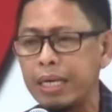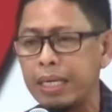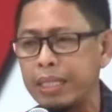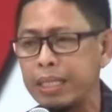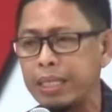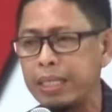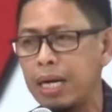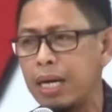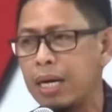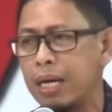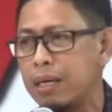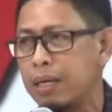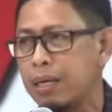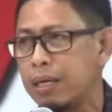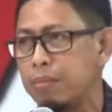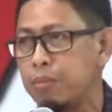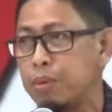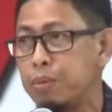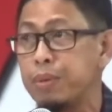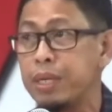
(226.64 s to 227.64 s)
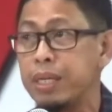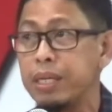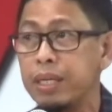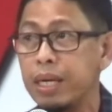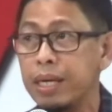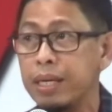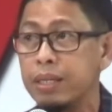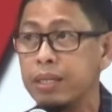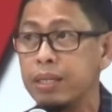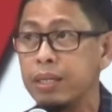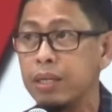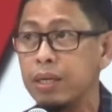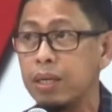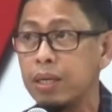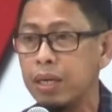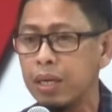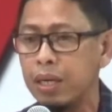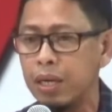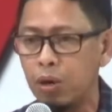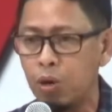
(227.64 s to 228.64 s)
ketika eh, memberikan
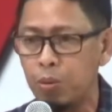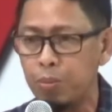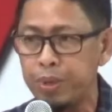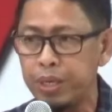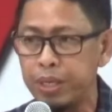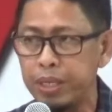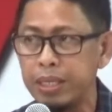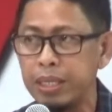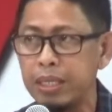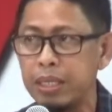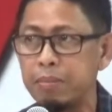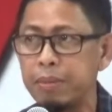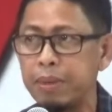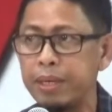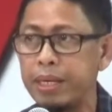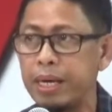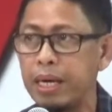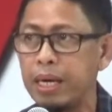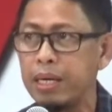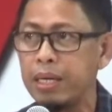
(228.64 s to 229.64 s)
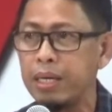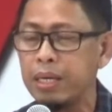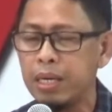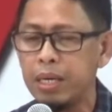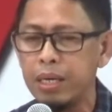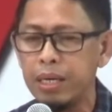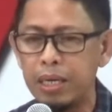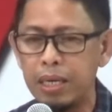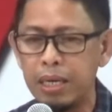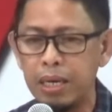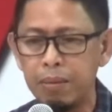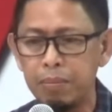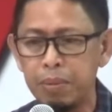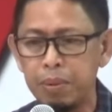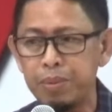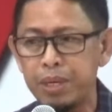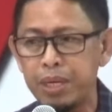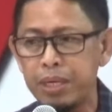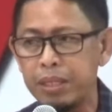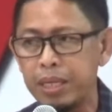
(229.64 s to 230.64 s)
opini kepada
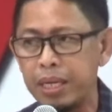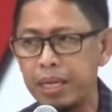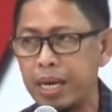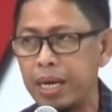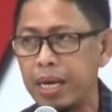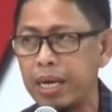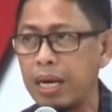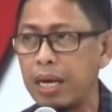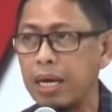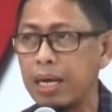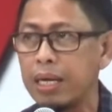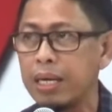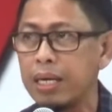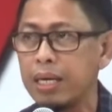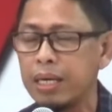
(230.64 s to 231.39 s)
pemerintah daerah.